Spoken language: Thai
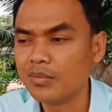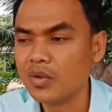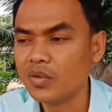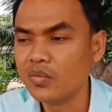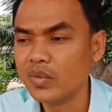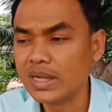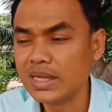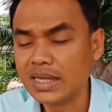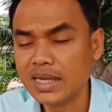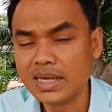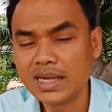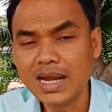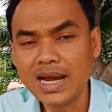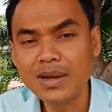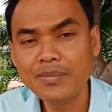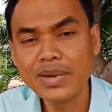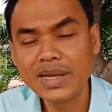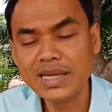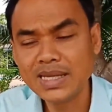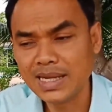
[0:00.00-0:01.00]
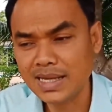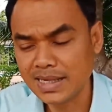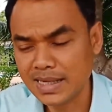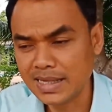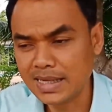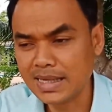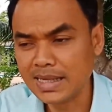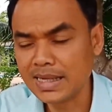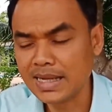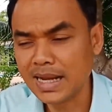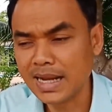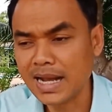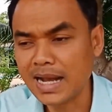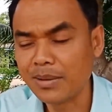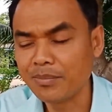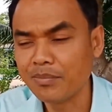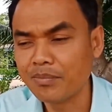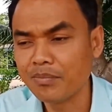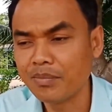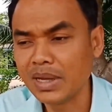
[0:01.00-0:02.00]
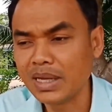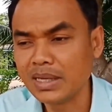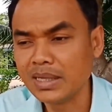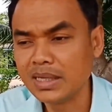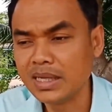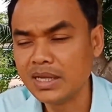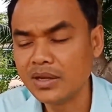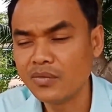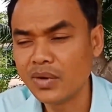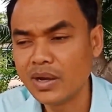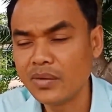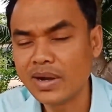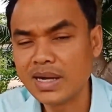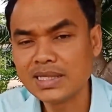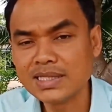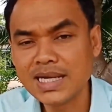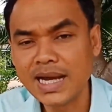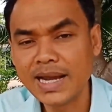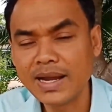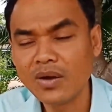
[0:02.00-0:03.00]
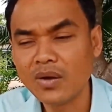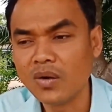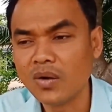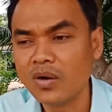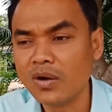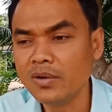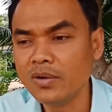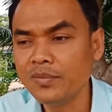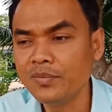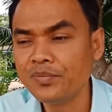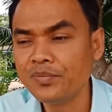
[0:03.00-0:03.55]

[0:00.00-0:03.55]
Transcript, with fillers: บนเวทีได้เป็นอย่างดีนะครับเป็นที่ไว้วางใจของ